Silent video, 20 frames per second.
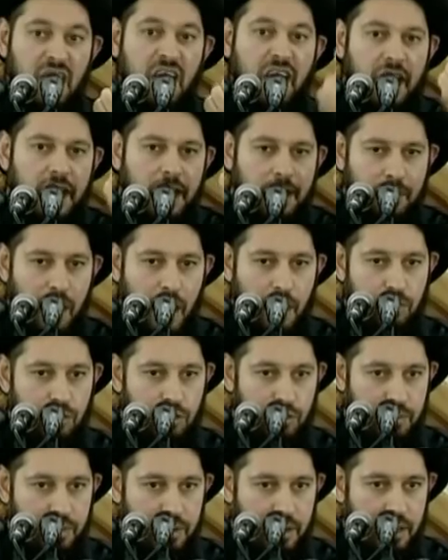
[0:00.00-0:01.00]
غير
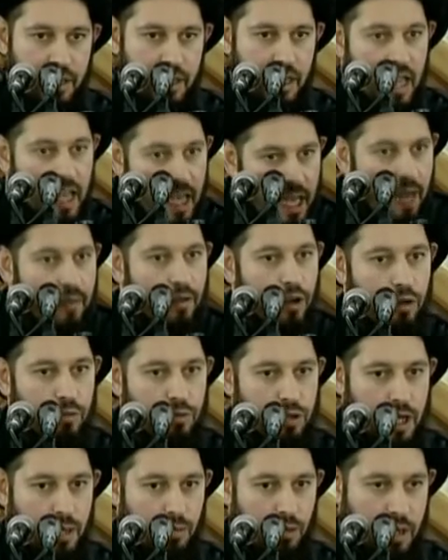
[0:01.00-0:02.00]
محبوب إلا في
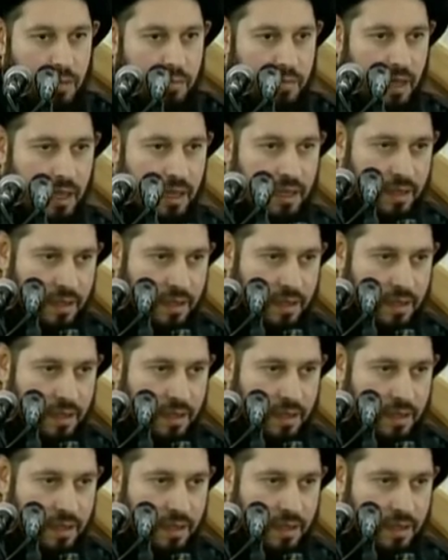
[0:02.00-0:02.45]
الأمور المهمة